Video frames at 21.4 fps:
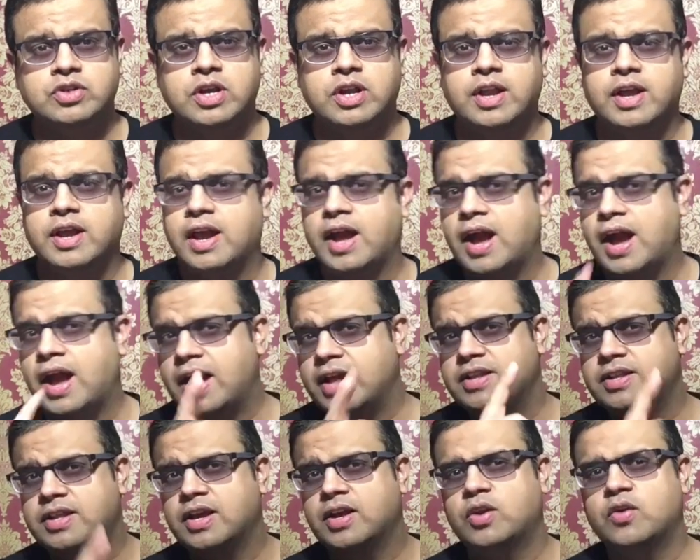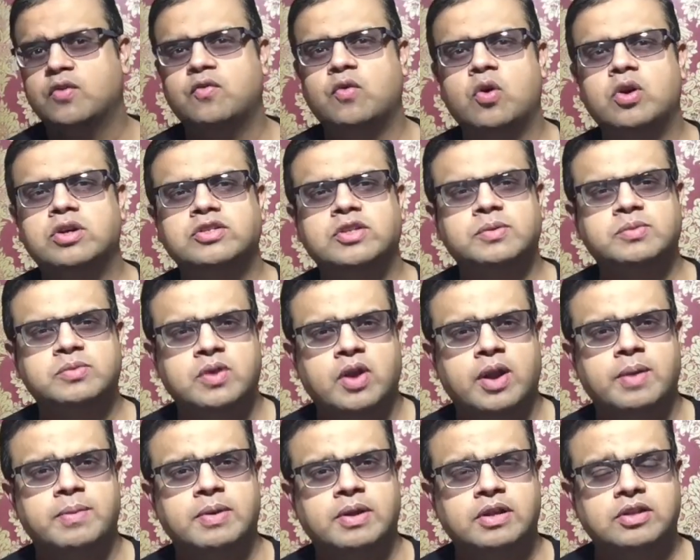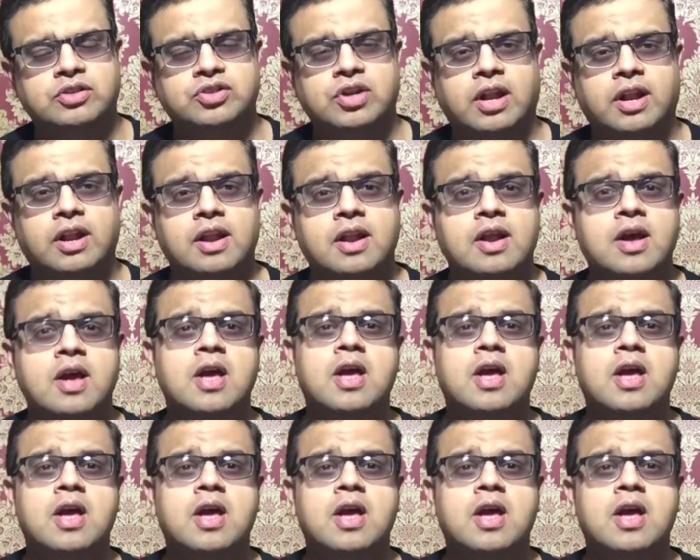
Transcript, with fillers: शेयरिंग एंड थैंक यू फॉर सब्सक्राइबिंग द चैनल